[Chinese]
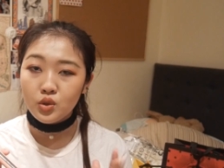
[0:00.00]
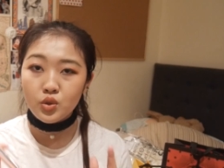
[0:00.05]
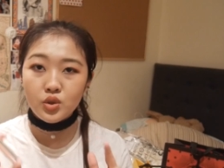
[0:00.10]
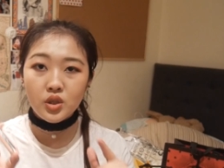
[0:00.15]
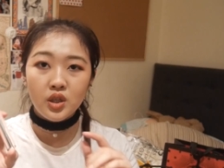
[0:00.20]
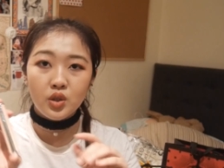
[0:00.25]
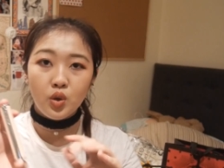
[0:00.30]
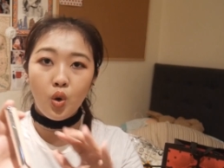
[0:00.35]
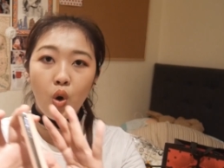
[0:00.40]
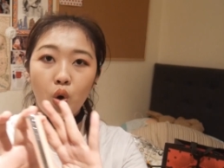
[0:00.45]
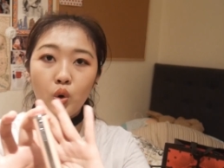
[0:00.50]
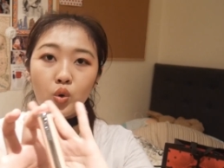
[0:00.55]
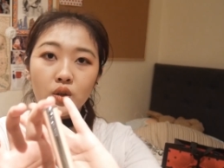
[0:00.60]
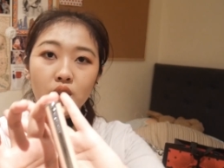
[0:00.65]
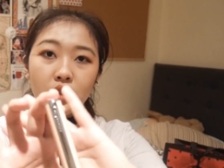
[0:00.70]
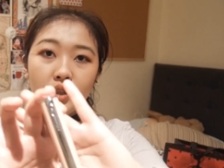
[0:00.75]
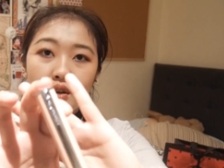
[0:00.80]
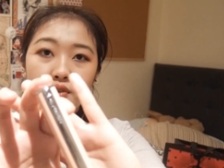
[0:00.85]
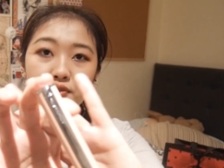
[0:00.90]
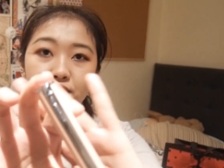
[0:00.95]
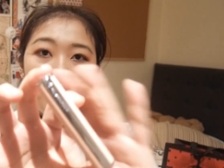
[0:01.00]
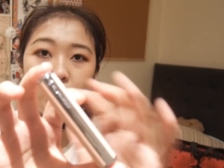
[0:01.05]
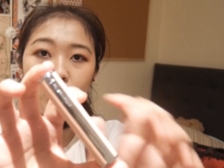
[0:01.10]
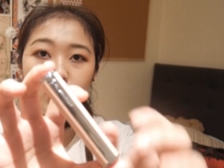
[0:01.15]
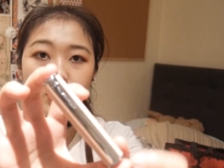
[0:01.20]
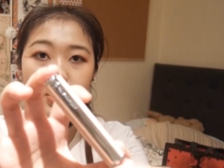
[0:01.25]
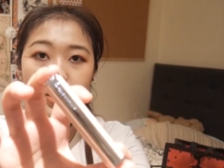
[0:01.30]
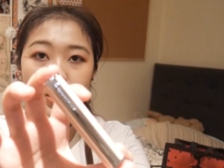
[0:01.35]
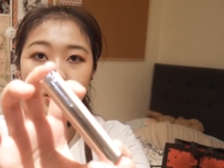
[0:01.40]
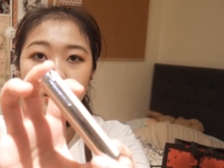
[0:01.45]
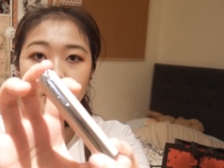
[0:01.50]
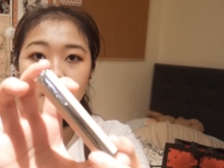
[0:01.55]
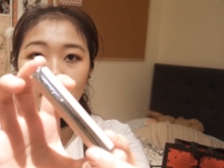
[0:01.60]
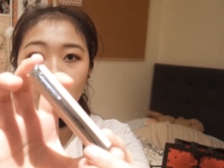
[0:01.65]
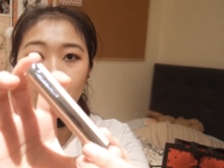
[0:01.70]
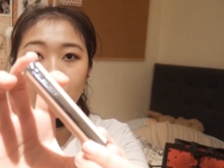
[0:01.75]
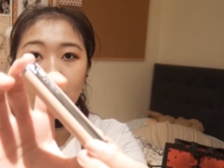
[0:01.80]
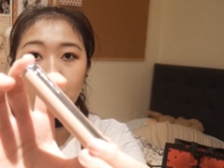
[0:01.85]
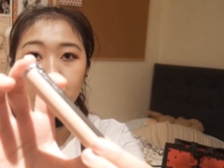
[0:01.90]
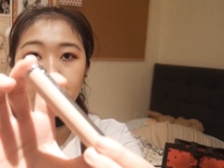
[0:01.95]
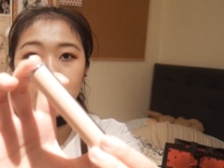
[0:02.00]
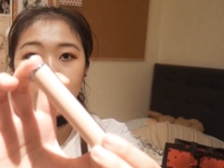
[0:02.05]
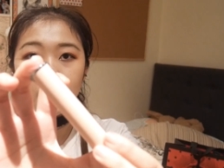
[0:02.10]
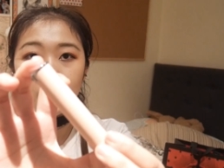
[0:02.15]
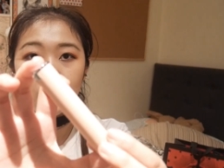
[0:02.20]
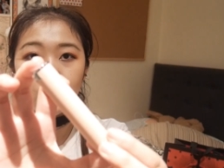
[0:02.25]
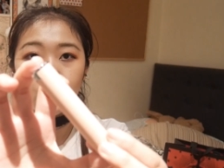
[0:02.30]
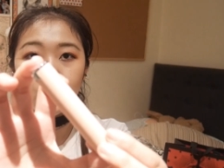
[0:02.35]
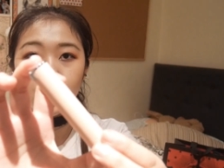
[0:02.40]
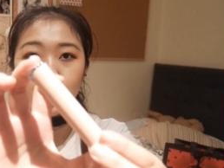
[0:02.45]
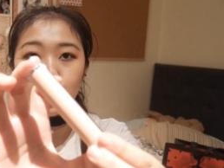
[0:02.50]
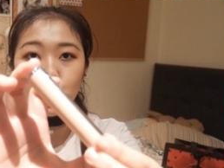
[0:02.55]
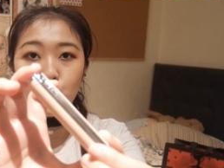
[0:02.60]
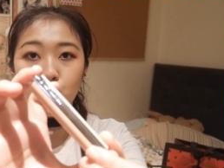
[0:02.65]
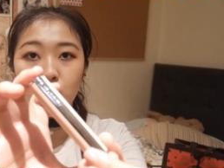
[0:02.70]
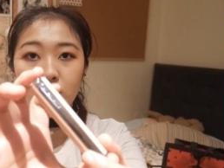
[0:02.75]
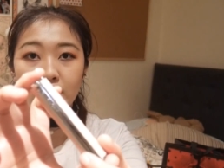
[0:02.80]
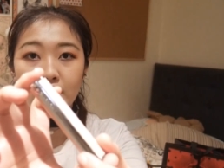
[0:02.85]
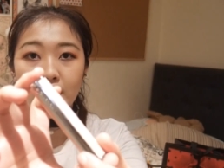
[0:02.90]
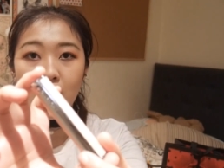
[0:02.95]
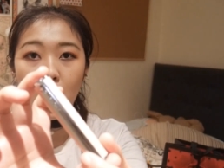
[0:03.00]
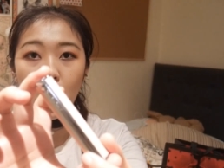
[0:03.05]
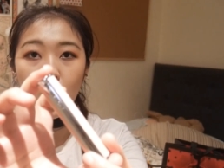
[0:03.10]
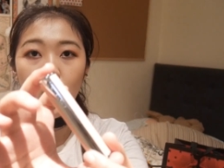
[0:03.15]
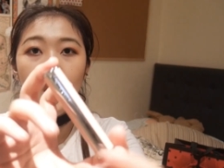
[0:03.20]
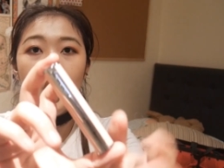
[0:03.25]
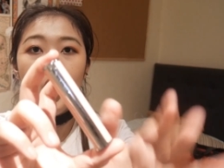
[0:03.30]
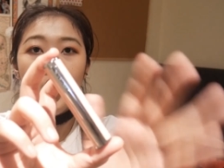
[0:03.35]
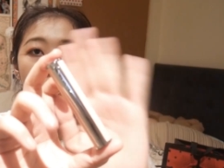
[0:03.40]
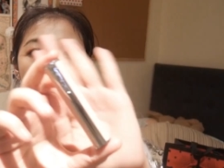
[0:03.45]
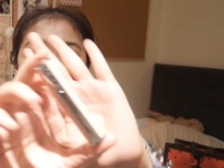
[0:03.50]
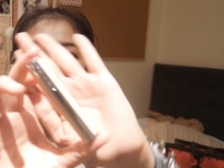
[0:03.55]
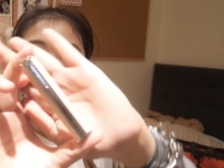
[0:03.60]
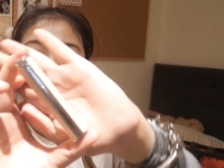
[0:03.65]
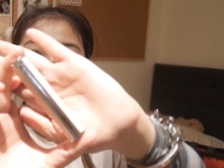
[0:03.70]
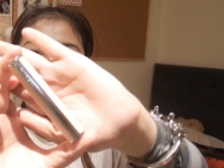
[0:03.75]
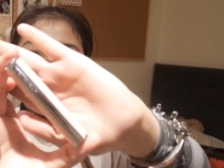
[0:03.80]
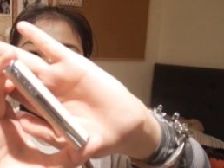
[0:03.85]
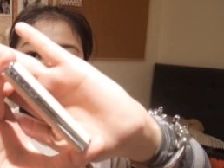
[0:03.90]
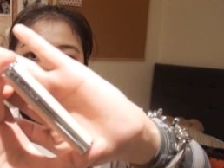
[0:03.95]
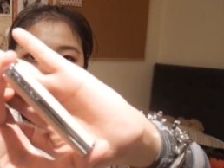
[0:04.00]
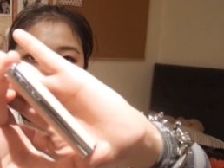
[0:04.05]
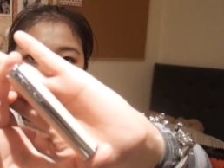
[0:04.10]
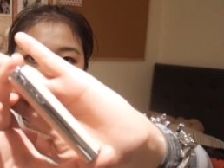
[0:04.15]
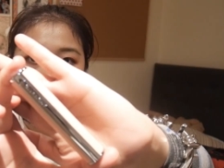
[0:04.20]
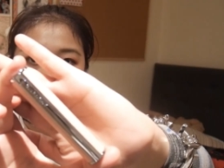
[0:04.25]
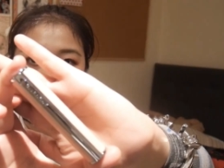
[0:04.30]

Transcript: 就是很红的那个粉红色的小羊皮的润唇膏，呃，